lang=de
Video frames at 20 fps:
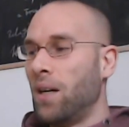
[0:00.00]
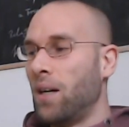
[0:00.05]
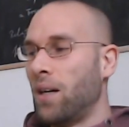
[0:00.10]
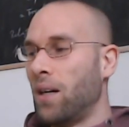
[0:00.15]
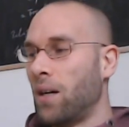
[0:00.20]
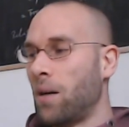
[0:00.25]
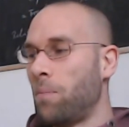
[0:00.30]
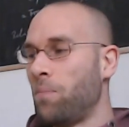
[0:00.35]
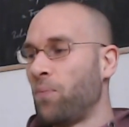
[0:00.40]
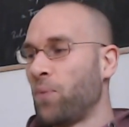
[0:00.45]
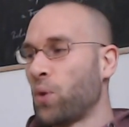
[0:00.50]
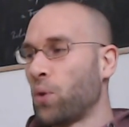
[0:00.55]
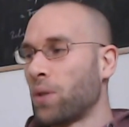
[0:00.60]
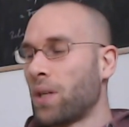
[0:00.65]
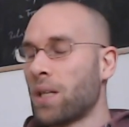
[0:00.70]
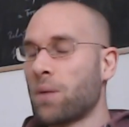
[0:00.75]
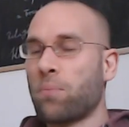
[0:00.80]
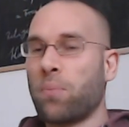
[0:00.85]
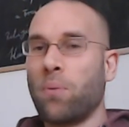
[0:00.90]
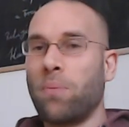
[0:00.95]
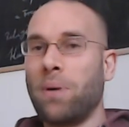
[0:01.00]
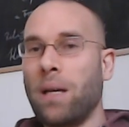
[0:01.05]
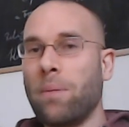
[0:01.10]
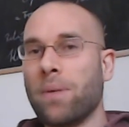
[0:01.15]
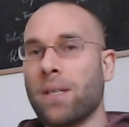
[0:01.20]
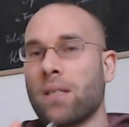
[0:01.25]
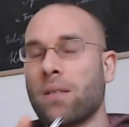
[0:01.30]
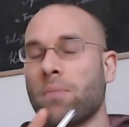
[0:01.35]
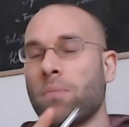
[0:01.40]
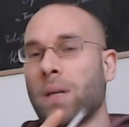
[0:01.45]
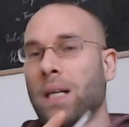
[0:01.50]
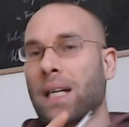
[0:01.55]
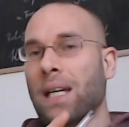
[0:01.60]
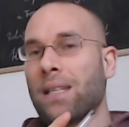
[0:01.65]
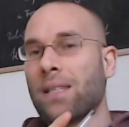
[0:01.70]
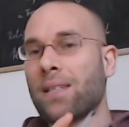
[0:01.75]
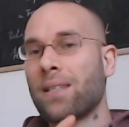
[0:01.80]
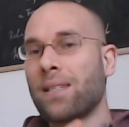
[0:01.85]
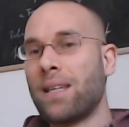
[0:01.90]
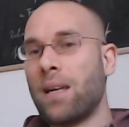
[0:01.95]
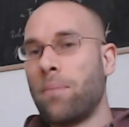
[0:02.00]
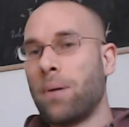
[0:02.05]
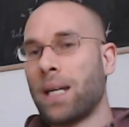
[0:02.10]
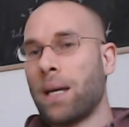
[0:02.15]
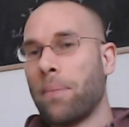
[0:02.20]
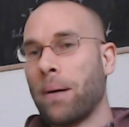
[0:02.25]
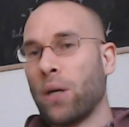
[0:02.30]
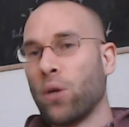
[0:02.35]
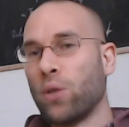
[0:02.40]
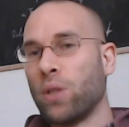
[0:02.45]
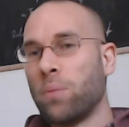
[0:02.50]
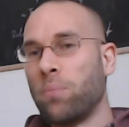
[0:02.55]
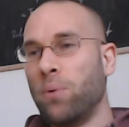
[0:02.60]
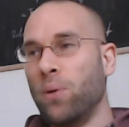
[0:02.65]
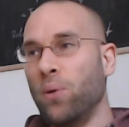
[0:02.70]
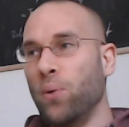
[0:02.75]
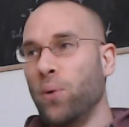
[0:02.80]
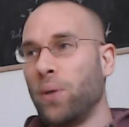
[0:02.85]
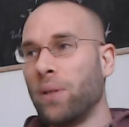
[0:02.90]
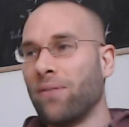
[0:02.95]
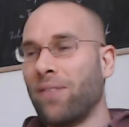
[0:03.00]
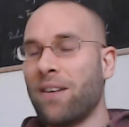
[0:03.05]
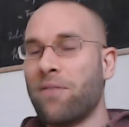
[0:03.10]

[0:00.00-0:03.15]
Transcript: Ähm, und das Problem ist, man kann sich selber dabei auch nicht belügen,